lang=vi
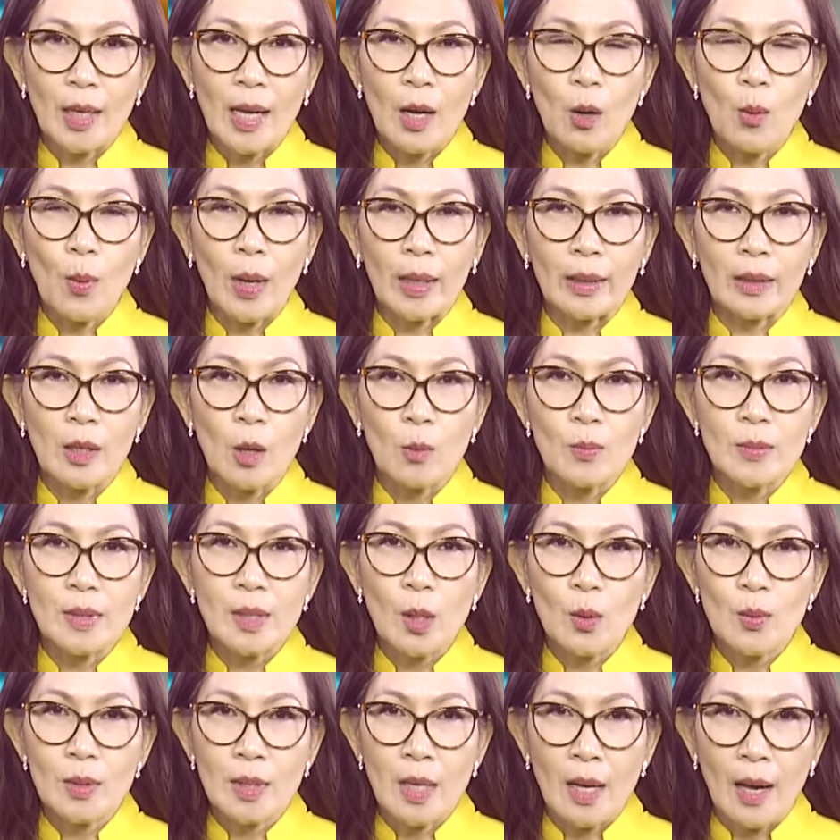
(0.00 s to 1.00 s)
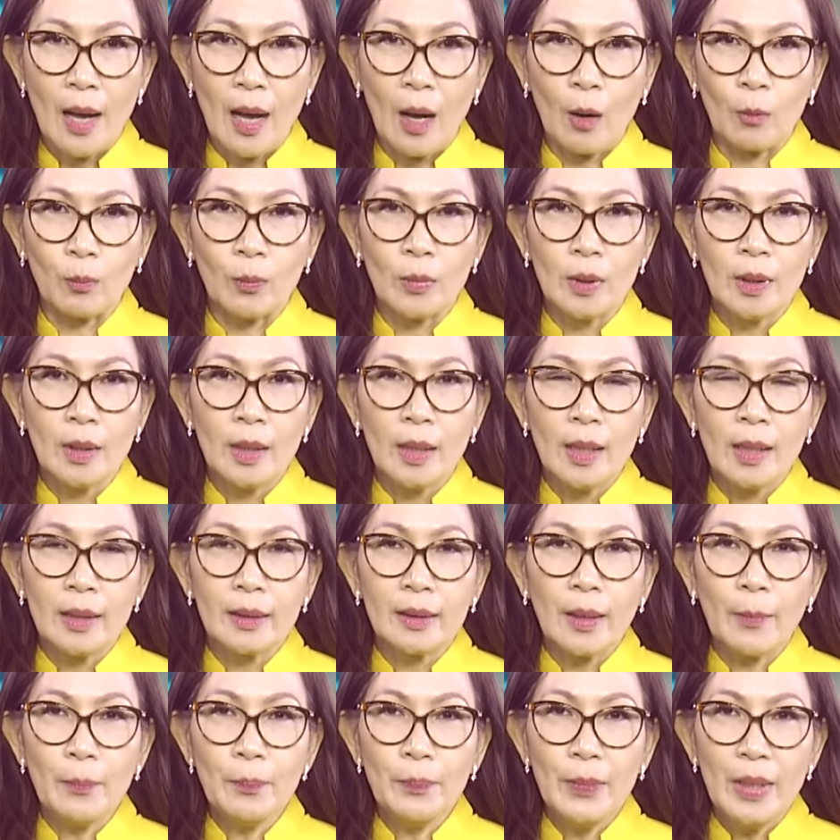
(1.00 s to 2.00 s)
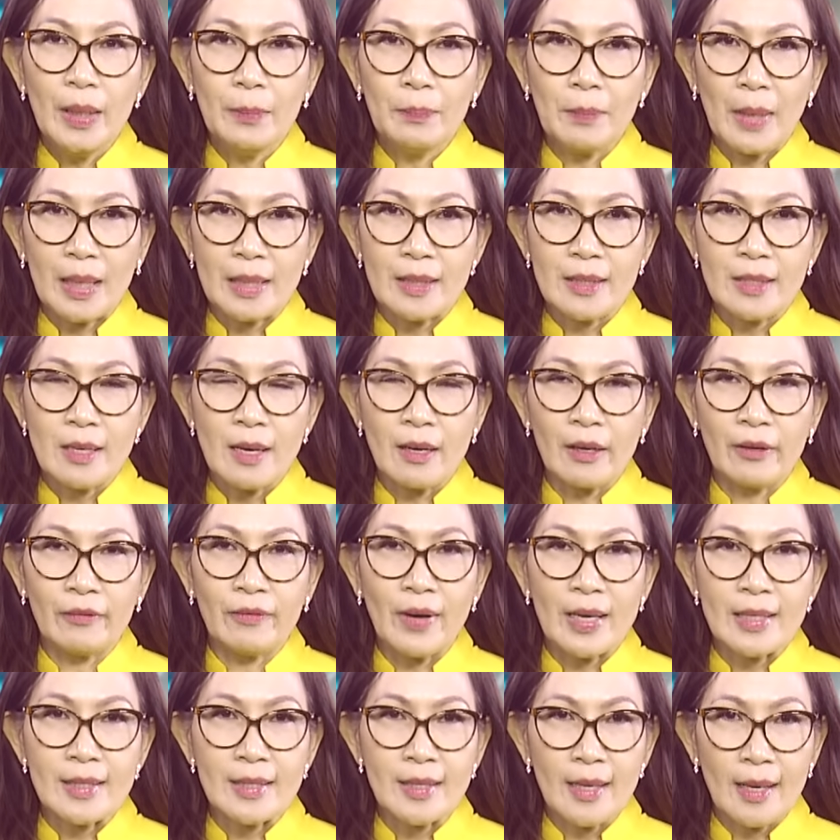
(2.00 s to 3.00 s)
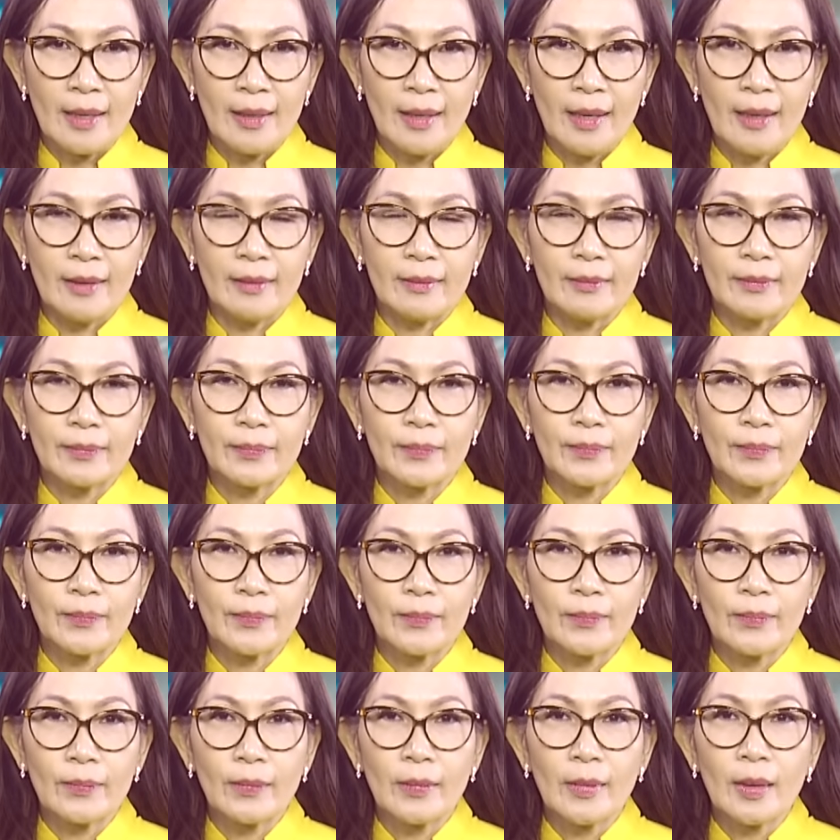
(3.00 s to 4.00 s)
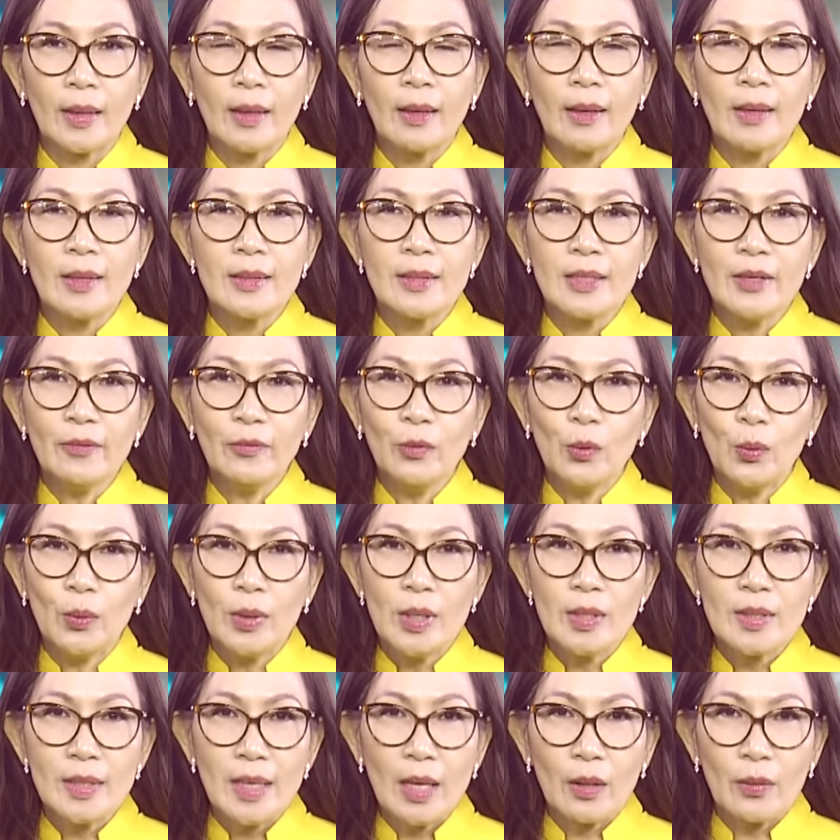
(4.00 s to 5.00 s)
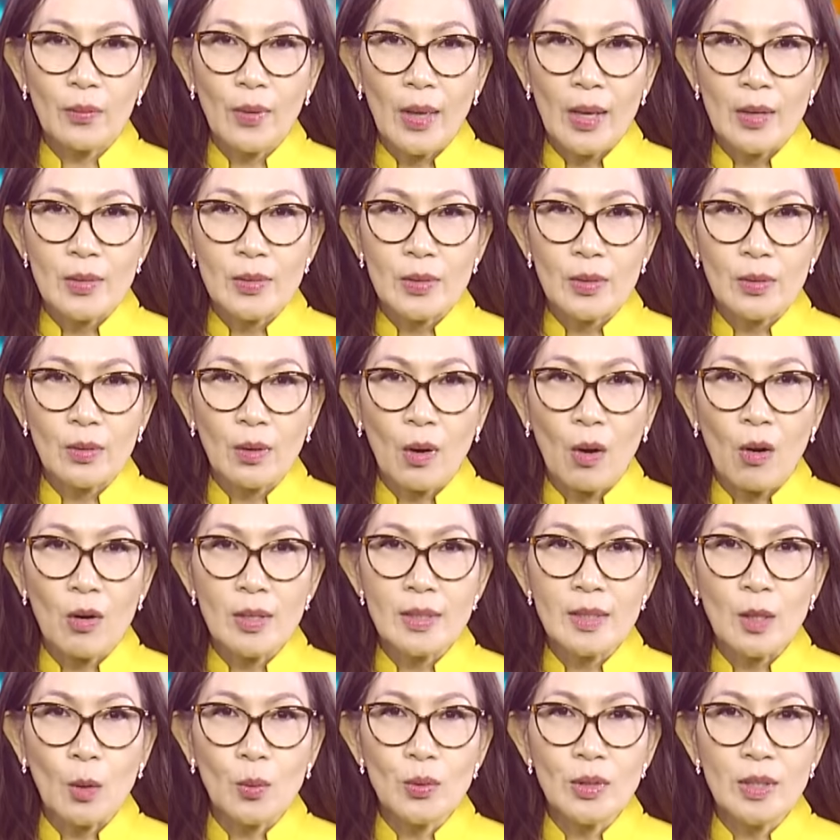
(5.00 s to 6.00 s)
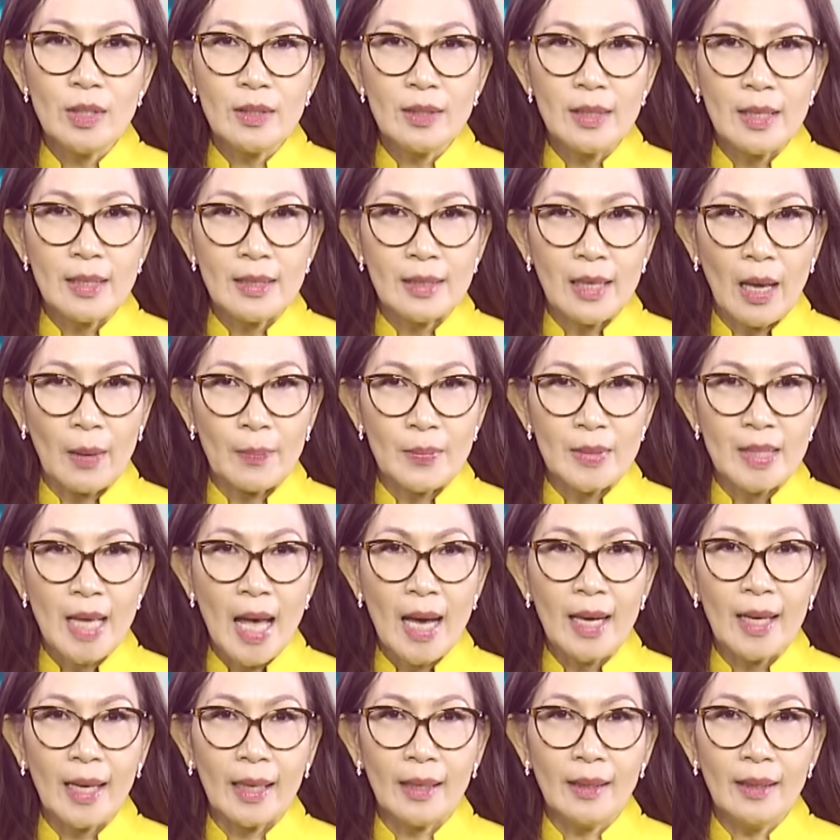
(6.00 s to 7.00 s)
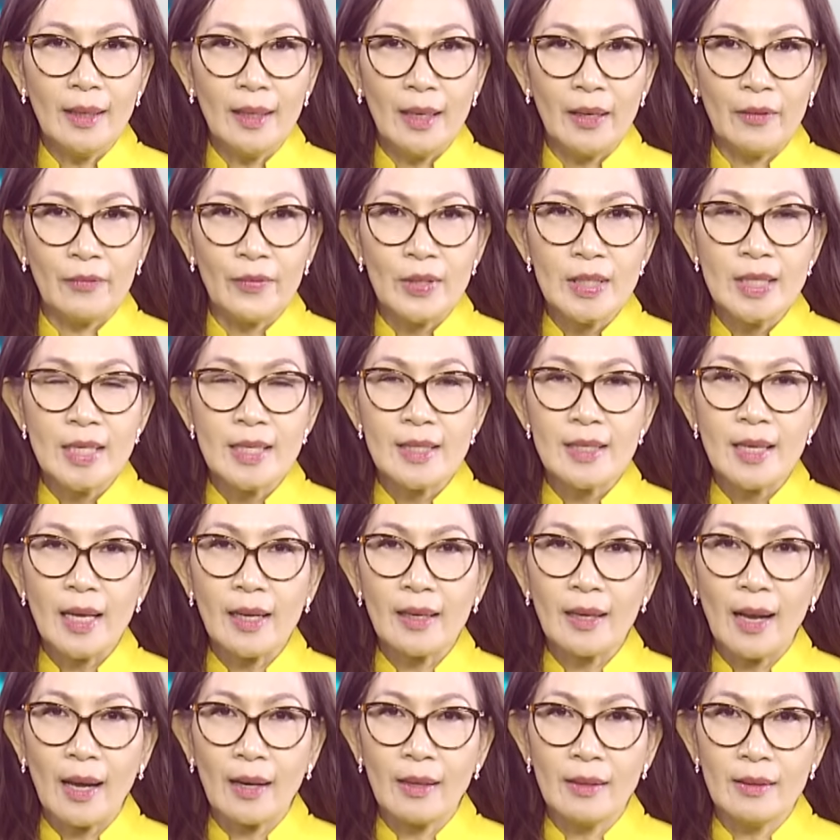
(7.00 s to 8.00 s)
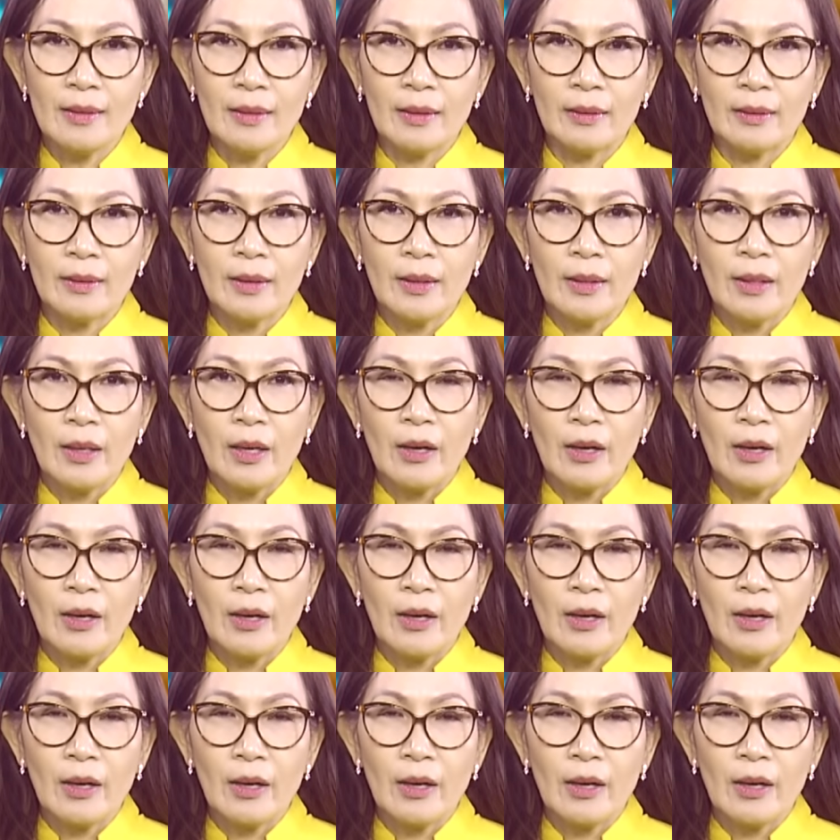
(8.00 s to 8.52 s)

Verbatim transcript: cho các hoạt động sau giờ học tấm pin mặt trời và xe điện. Chính phủ New South Wales có 6 chương trình giảm giá gắn liền với chính sách năng lượng